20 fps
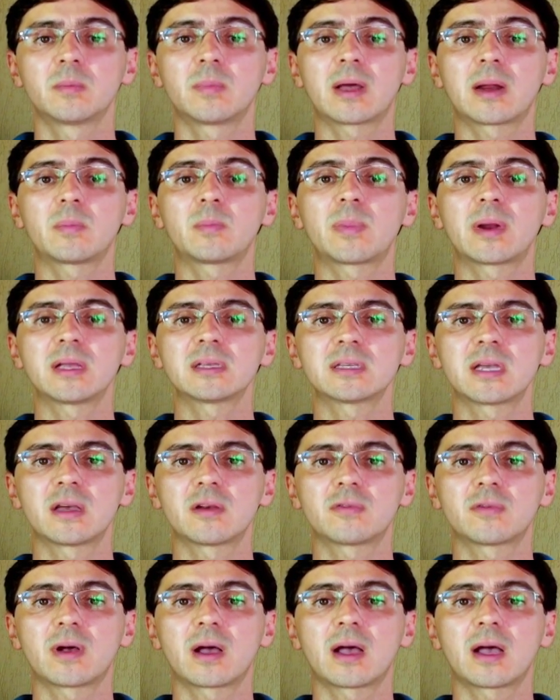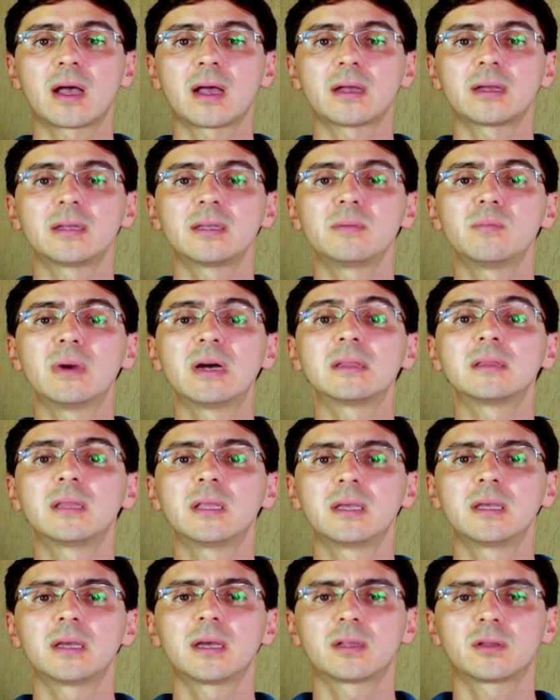para preservar e
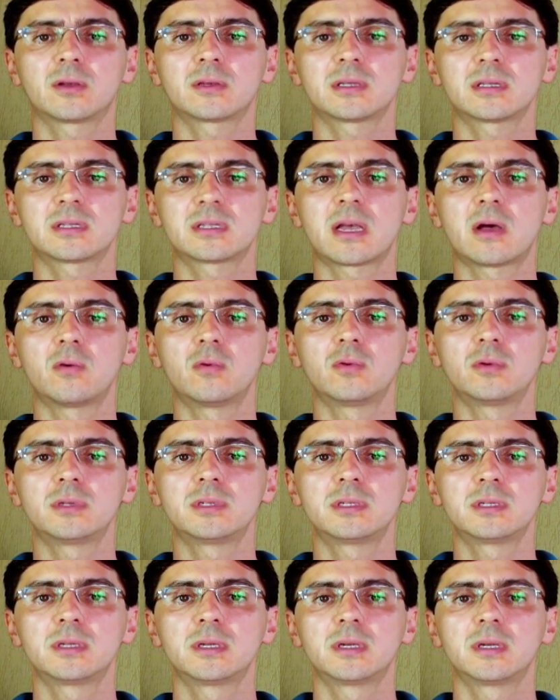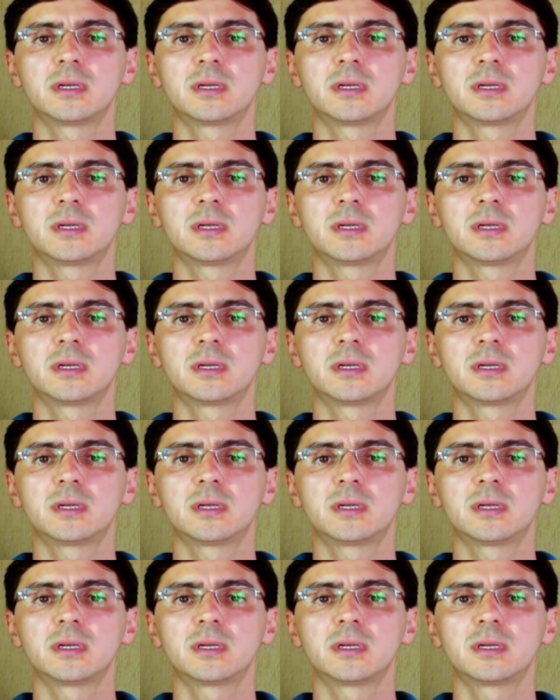manter a nossa saúde,